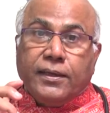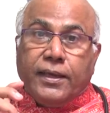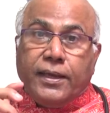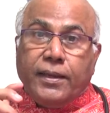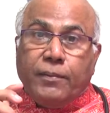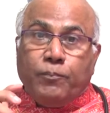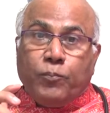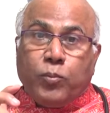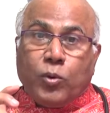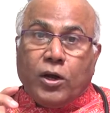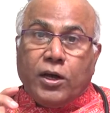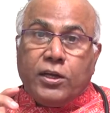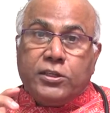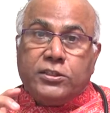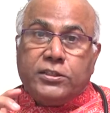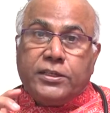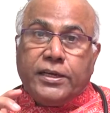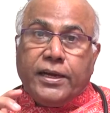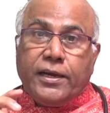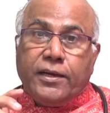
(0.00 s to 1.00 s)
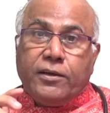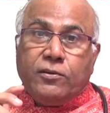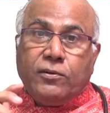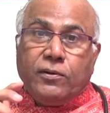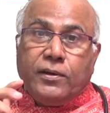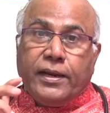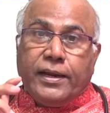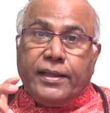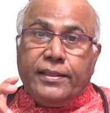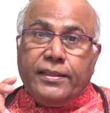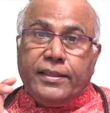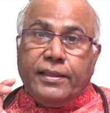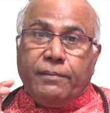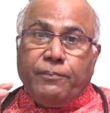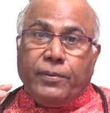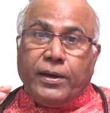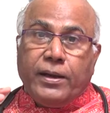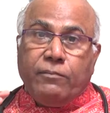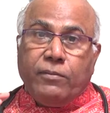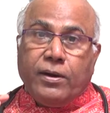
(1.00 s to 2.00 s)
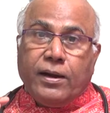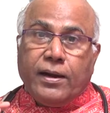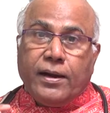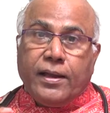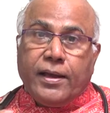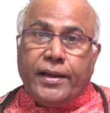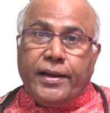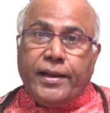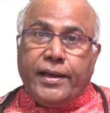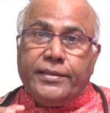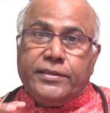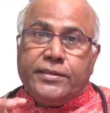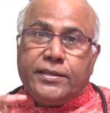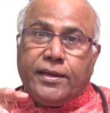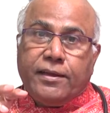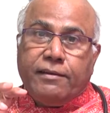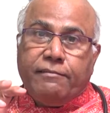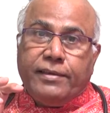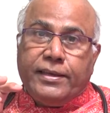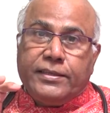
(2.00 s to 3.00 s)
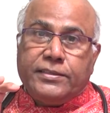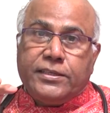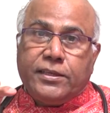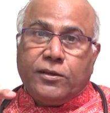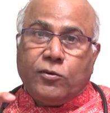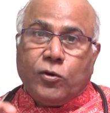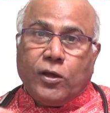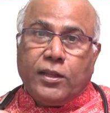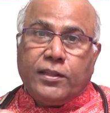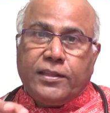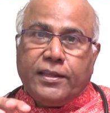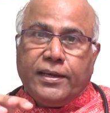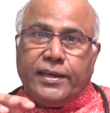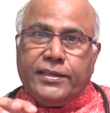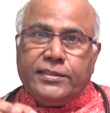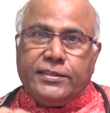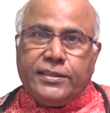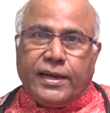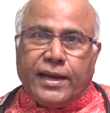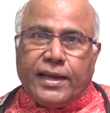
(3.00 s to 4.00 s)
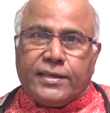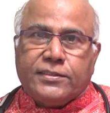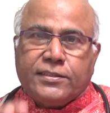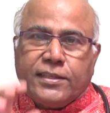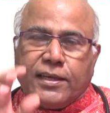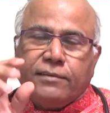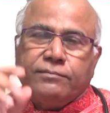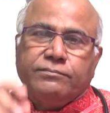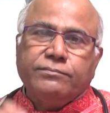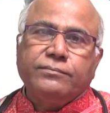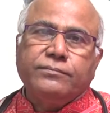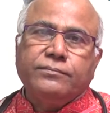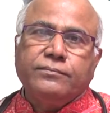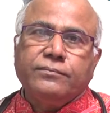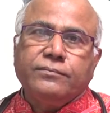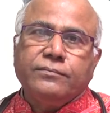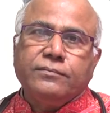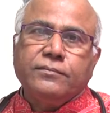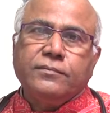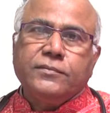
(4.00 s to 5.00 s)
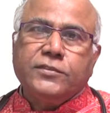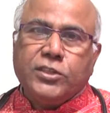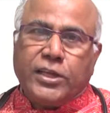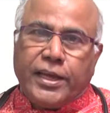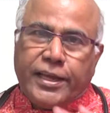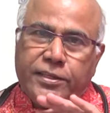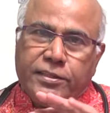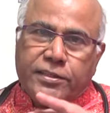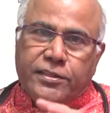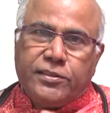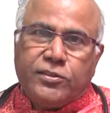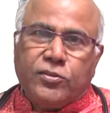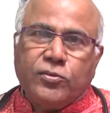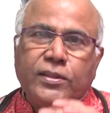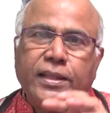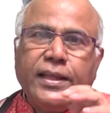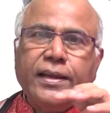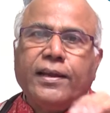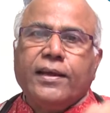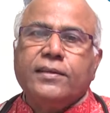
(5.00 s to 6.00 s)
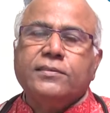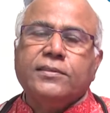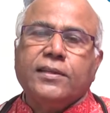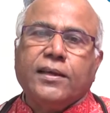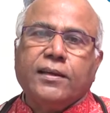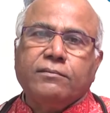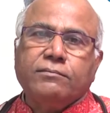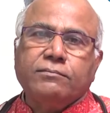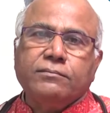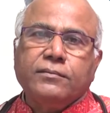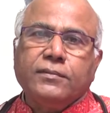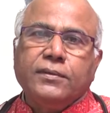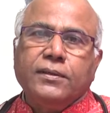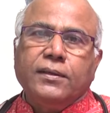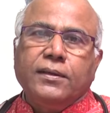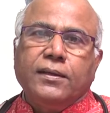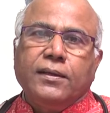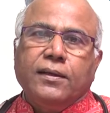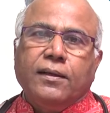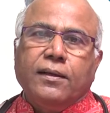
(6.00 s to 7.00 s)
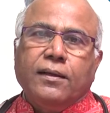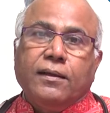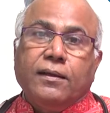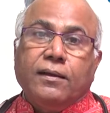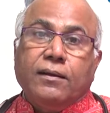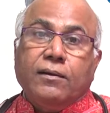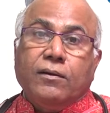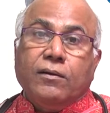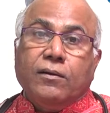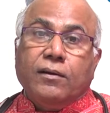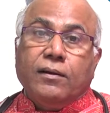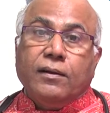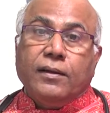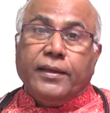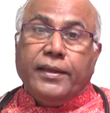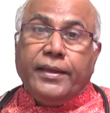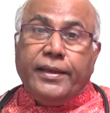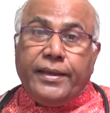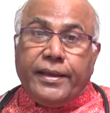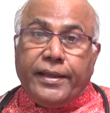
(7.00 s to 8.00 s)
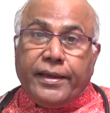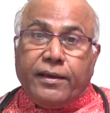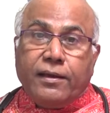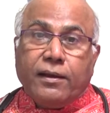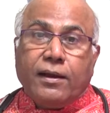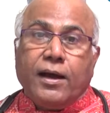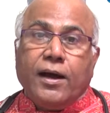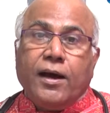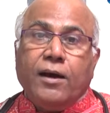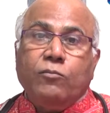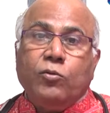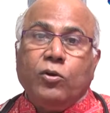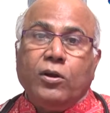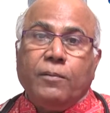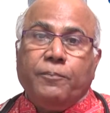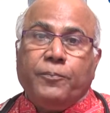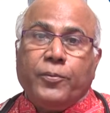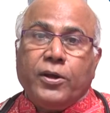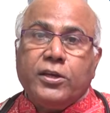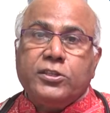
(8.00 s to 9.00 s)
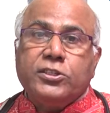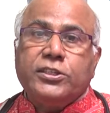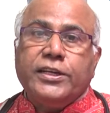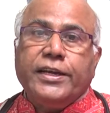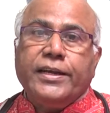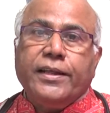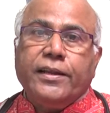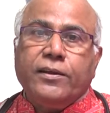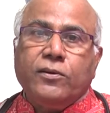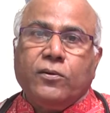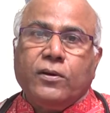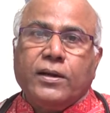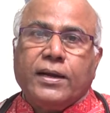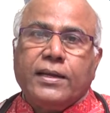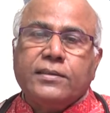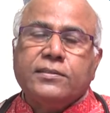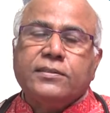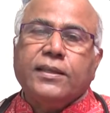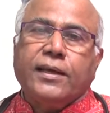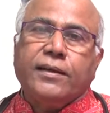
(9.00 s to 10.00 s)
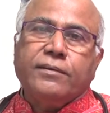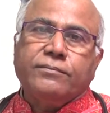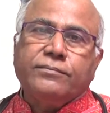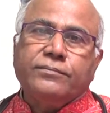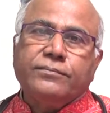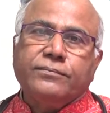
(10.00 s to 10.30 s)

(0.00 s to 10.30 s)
ఈ ప్రాస్టేట్ గ్రంథి పరిమాణాన్ని అంచనా వేసి కొలతలేసి రాస్తారు సైజు ఇంత ఉందని రాస్తారు ఇన్ని గ్రాముల ప్రాస్టేట్ అని కూడా రాస్తారు